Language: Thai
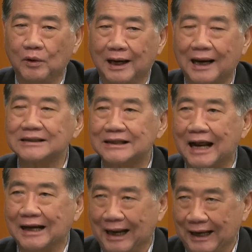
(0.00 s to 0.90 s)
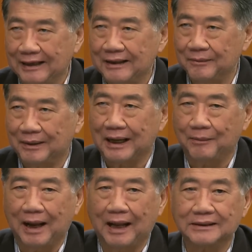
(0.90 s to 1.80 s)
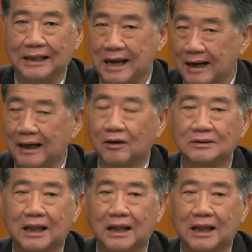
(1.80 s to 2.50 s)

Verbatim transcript: คุณลักษณะไหนมาทำทำงาน แต่อย่างไร